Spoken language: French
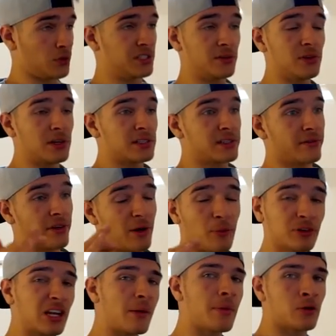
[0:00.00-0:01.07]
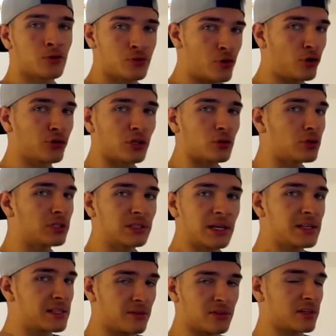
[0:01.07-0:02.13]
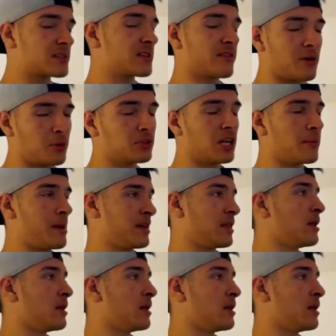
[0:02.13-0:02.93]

Ça veut dire que c'est vraiment de la merde. Sans rentrer dans les détails, ça veut dire que c'est vraiment de la merde.